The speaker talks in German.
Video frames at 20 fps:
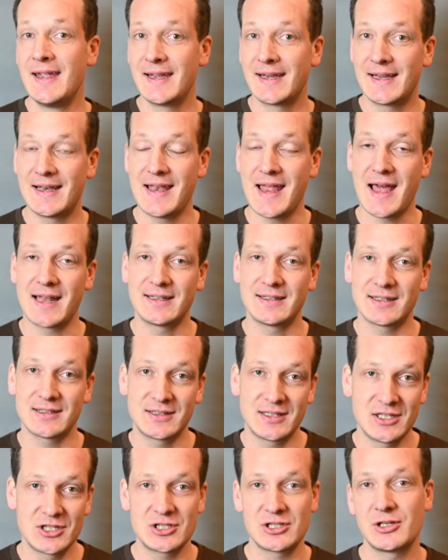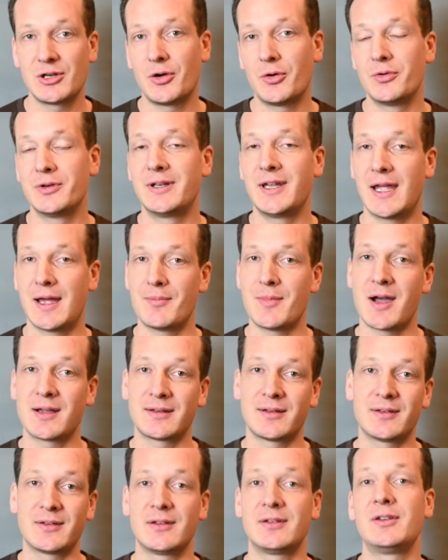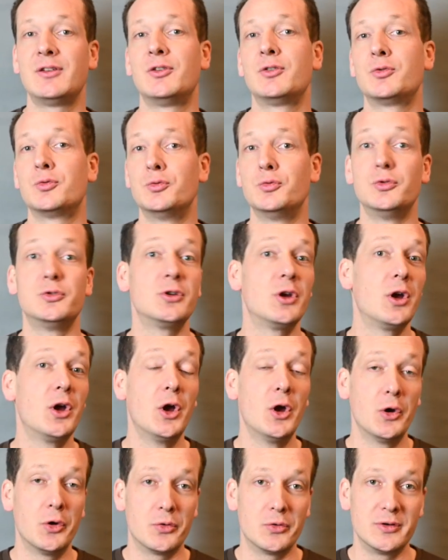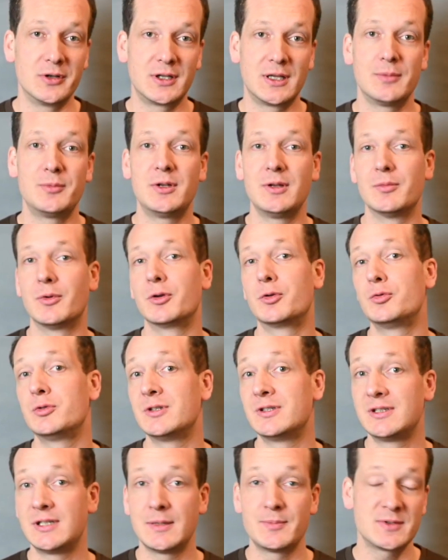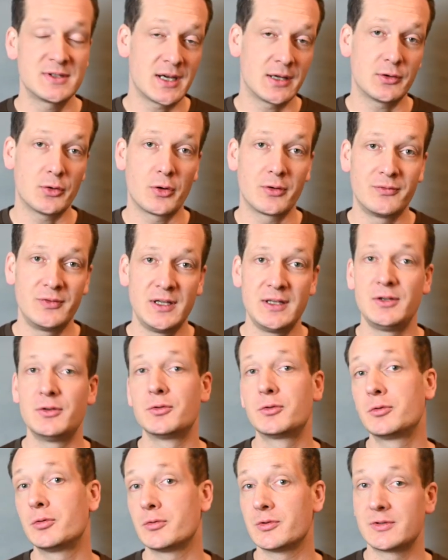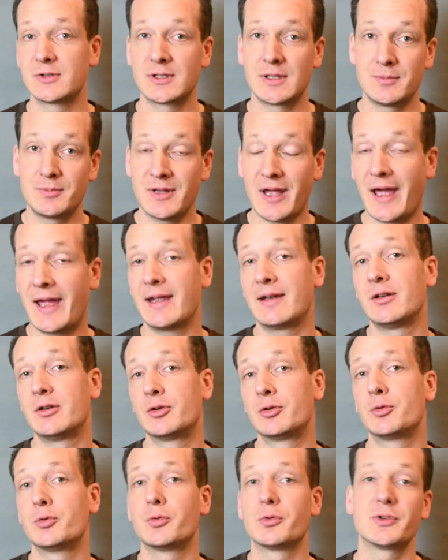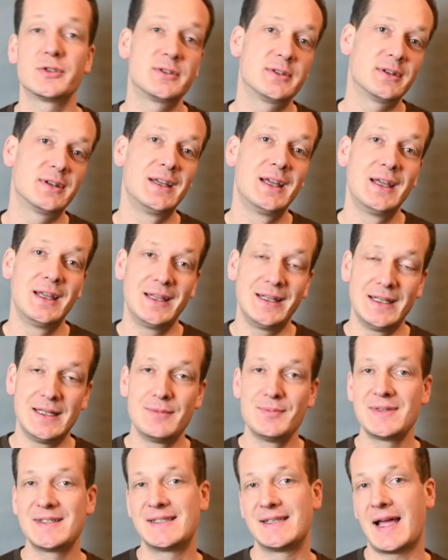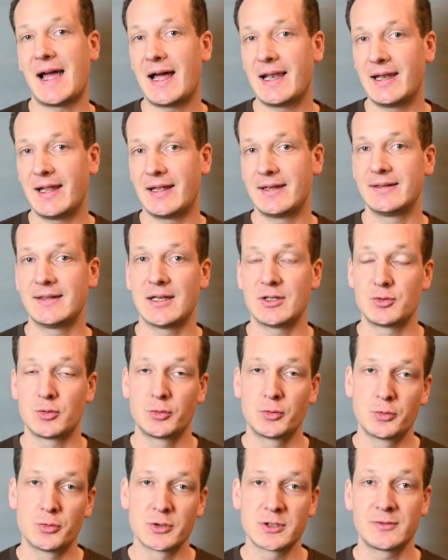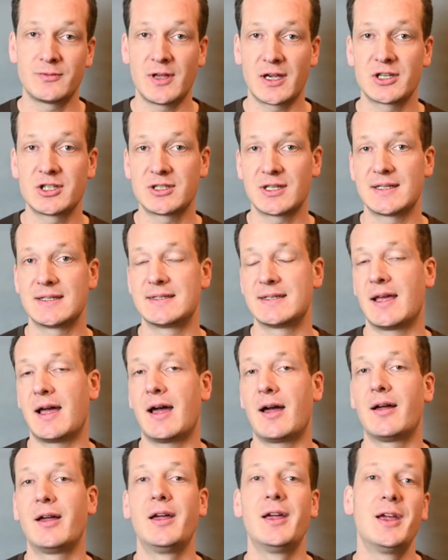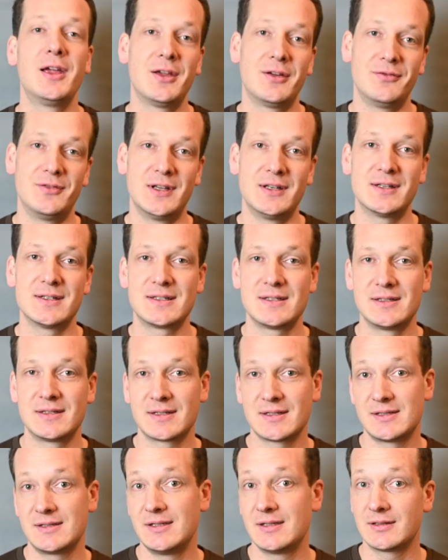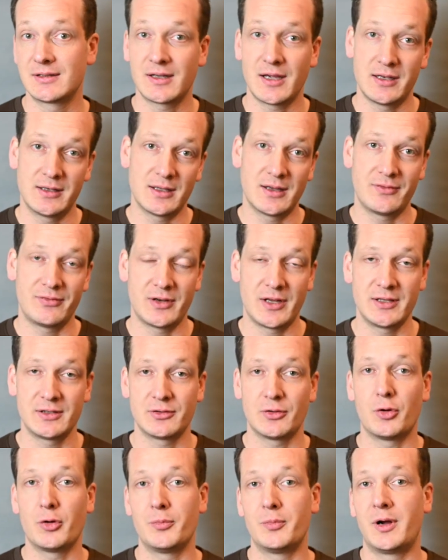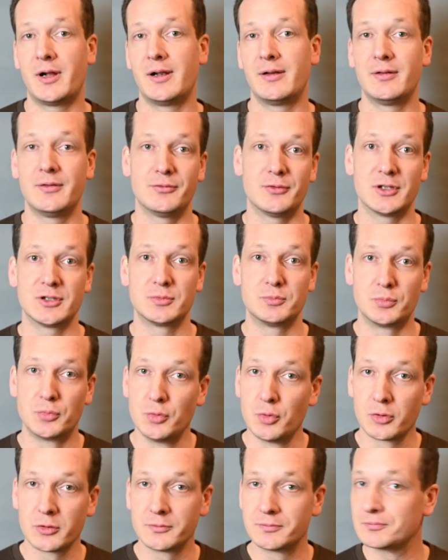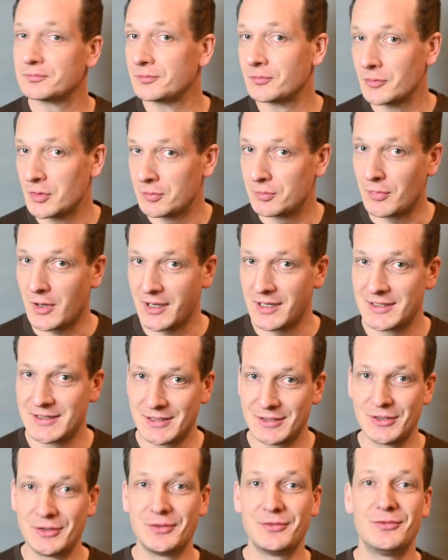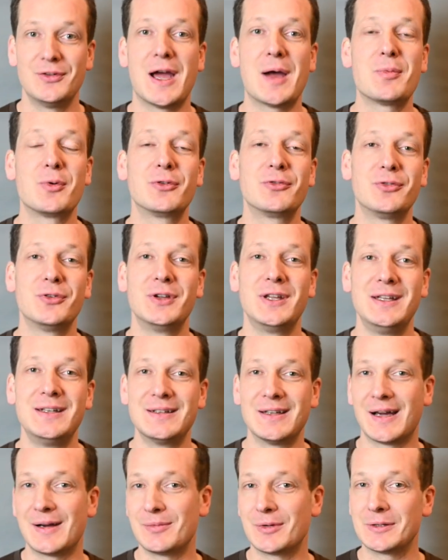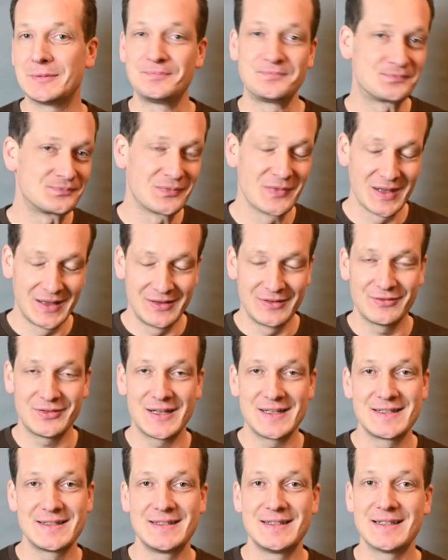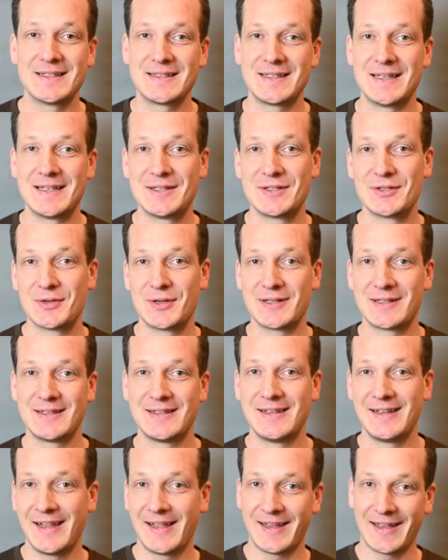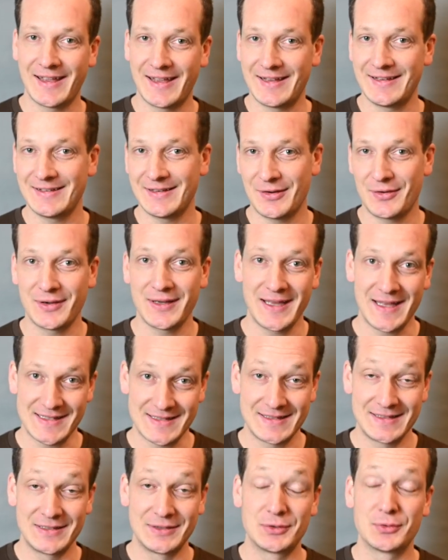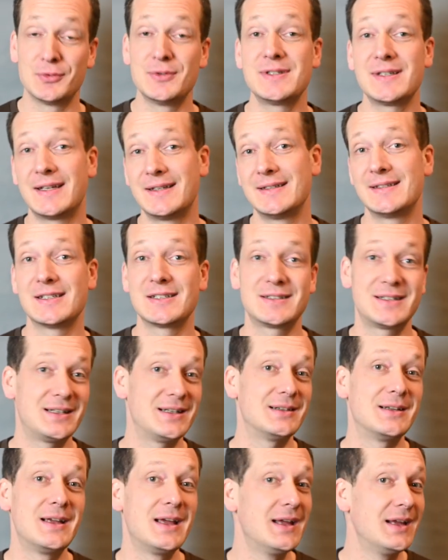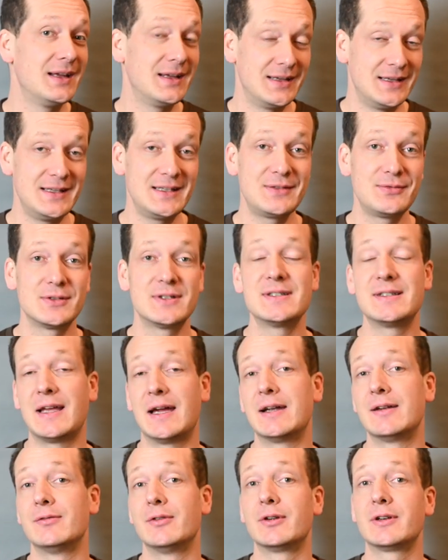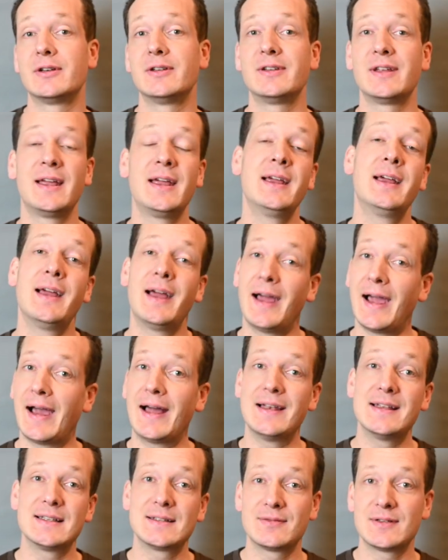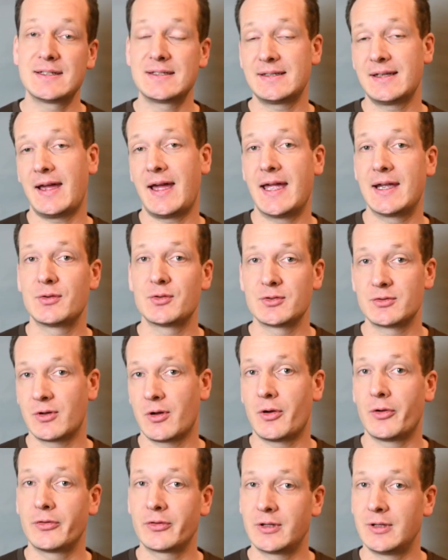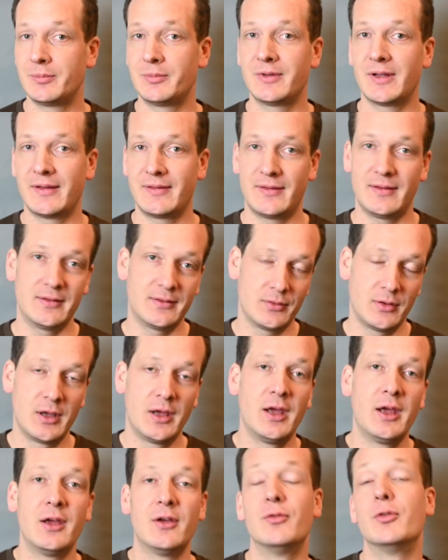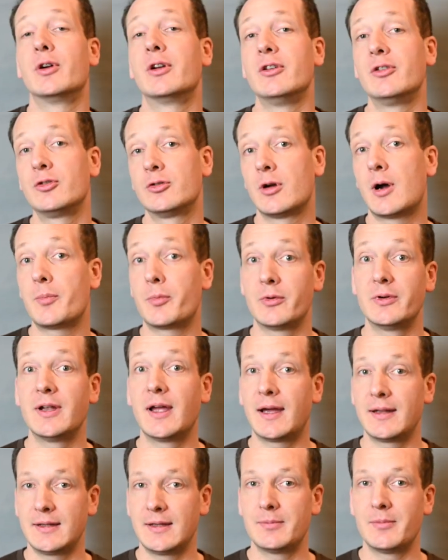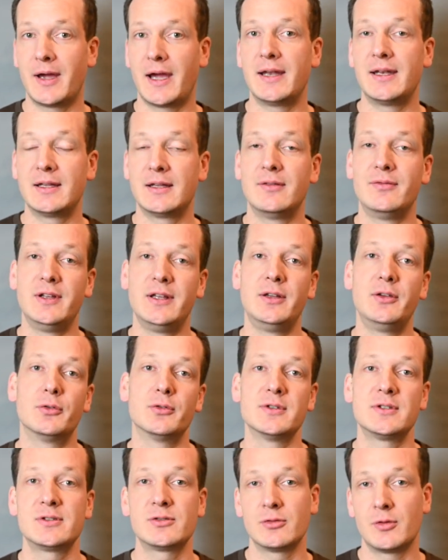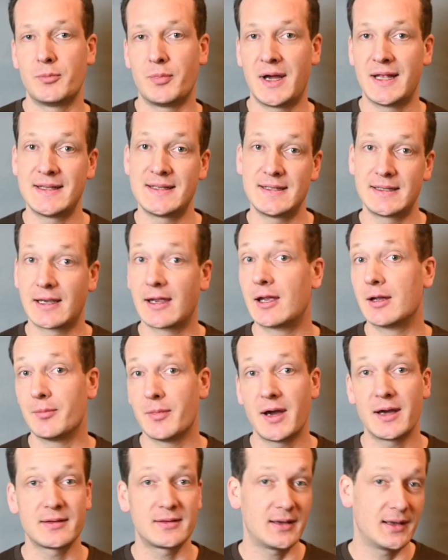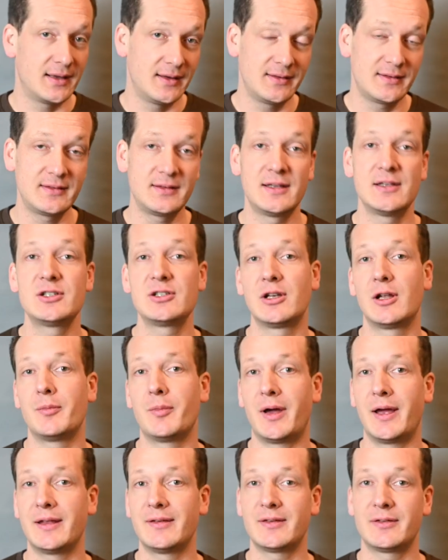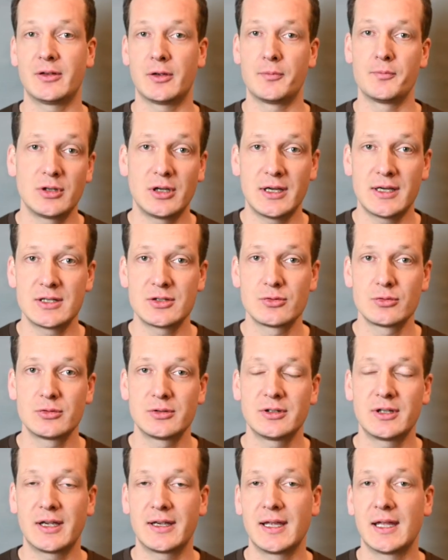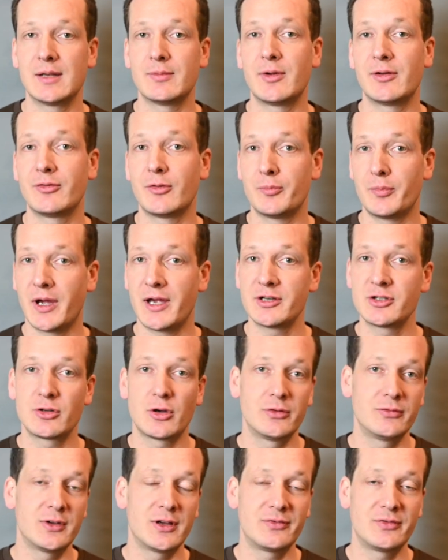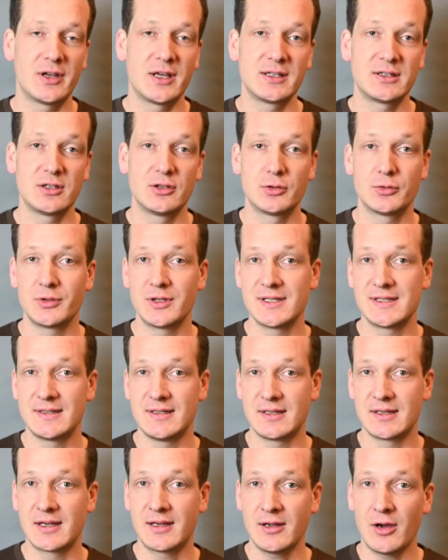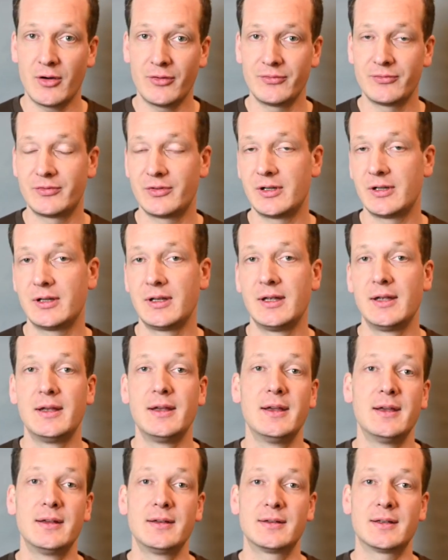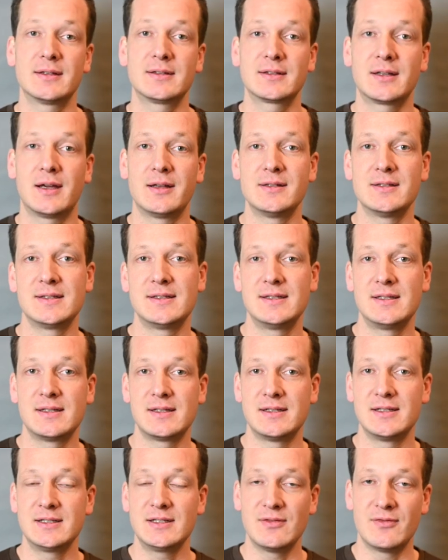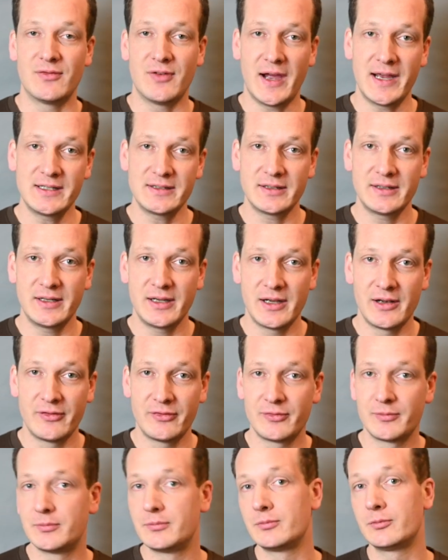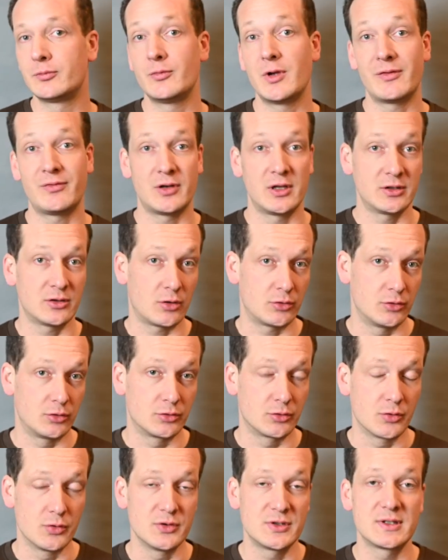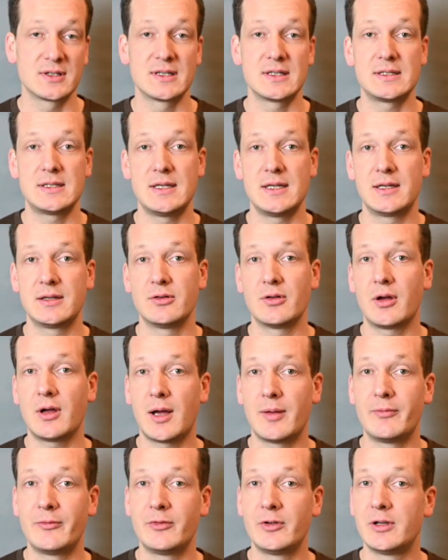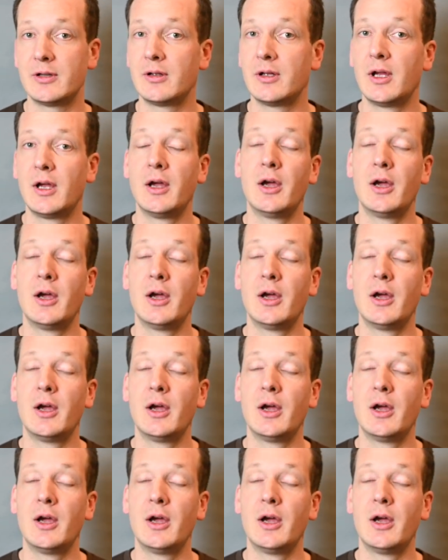gelernter Tischler und er macht das richtig gut und gibt immer gute Tipps, hat auch Videokurse, gibt eigene Kurse im Saarland, also Kurswerkstatt Saar. Wen das interessiert, kann da vielleicht auch mal was buchen. Mache jetzt hier Werbung für ihn, aber falls Sie das sehen sollten, Herr Rech, auch herzliche Grüße an dieser Stelle. Ich würde sagen, wirklich alles, was der Heiko so rausgibt, das ist wirklich top und er hat eben einige Videos zur Bandsäge gemacht. Er ist Tischlermeister. Also da gerne mal vorbeischauen, wer vielleicht eine neue Säge kaufen will. Das kann sicherlich weiterhelfen, wer vielleicht auch eine größere Säge noch haben will.